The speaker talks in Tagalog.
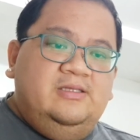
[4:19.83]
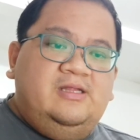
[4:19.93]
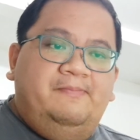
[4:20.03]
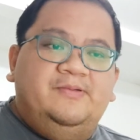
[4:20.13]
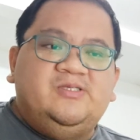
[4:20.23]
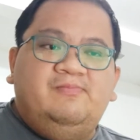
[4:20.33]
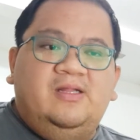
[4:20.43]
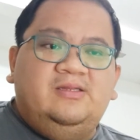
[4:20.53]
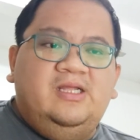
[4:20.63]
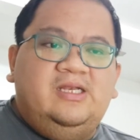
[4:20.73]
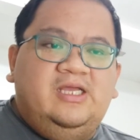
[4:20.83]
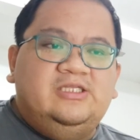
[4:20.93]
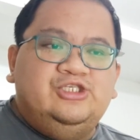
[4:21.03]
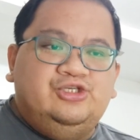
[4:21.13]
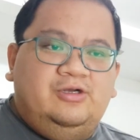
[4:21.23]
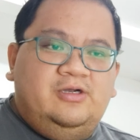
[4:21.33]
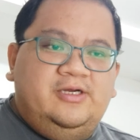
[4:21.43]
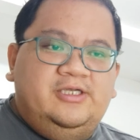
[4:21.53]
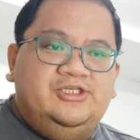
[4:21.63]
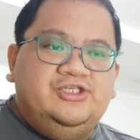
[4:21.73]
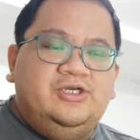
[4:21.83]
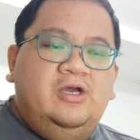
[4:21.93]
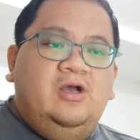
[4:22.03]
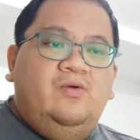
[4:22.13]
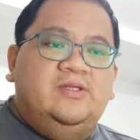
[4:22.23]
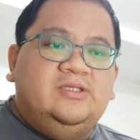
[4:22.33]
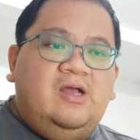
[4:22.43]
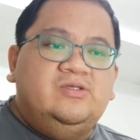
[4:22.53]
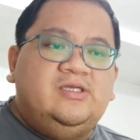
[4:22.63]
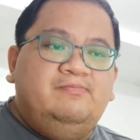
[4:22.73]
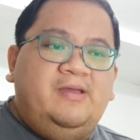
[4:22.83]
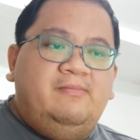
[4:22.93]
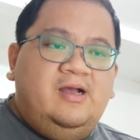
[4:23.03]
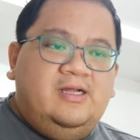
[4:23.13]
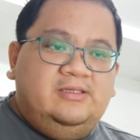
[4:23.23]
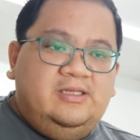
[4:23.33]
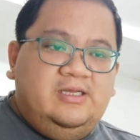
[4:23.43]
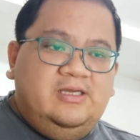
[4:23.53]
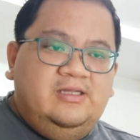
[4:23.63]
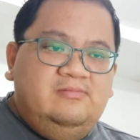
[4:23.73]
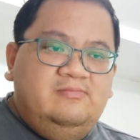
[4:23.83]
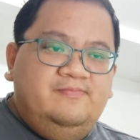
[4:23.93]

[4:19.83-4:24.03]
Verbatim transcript: Tapos monthly late charge, 1,500